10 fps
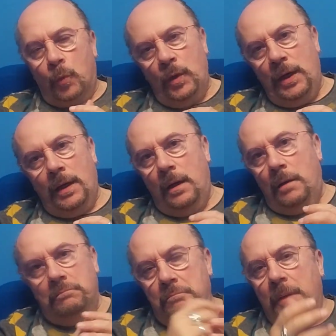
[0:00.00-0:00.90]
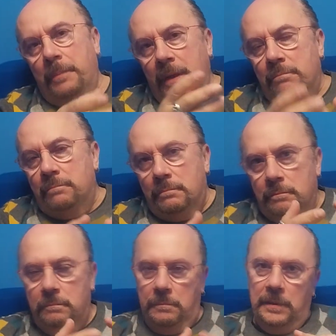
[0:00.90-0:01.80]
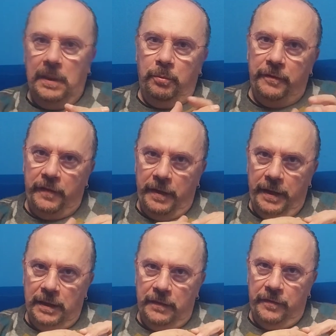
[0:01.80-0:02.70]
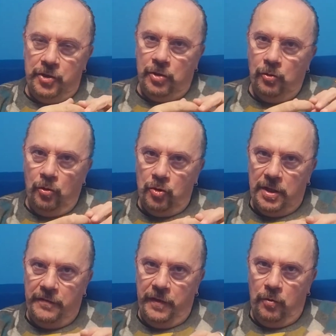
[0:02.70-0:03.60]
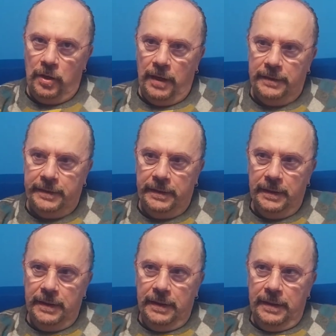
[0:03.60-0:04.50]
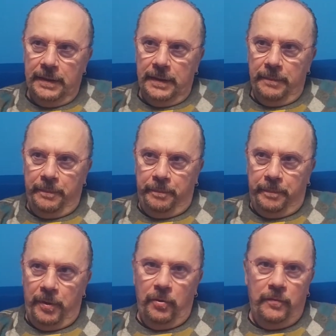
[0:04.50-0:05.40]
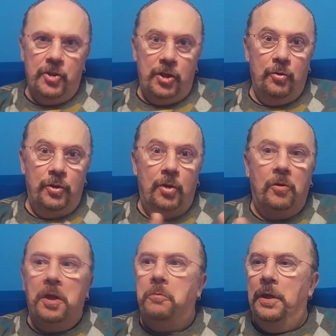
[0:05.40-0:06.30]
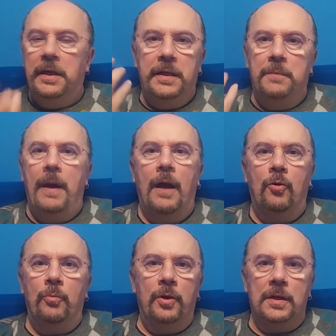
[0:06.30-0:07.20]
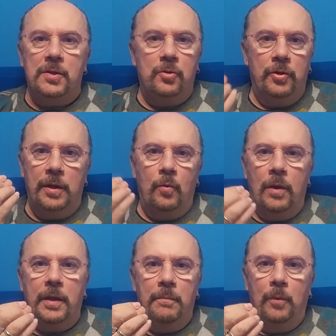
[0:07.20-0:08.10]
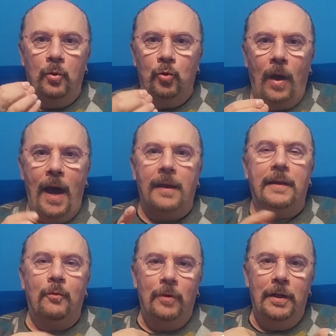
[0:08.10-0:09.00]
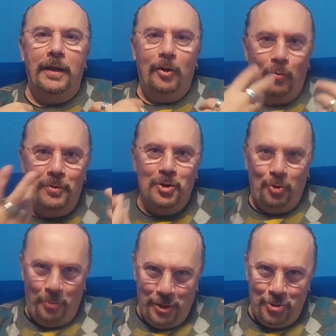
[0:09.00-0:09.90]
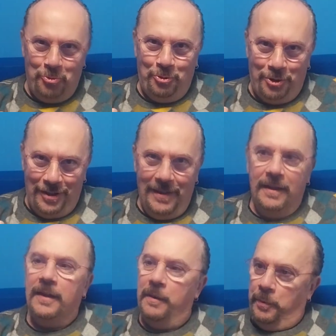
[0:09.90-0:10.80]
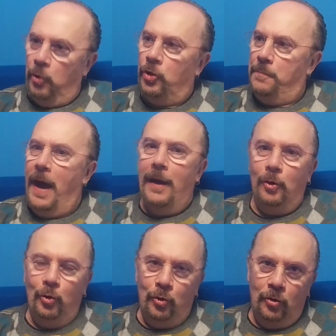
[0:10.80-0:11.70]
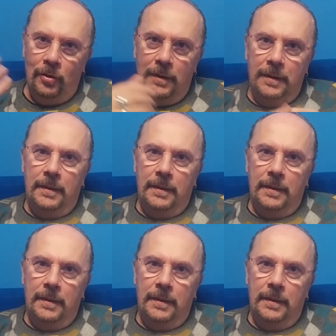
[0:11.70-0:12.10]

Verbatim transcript: quella, vabbè, la puoi fare anche facendo cose che fanno gli altri. Però invece io dico che quelli che rimangono poi nella storia, in qualche modo, anche quelli che non mi sono piaciuti, che però rimangono,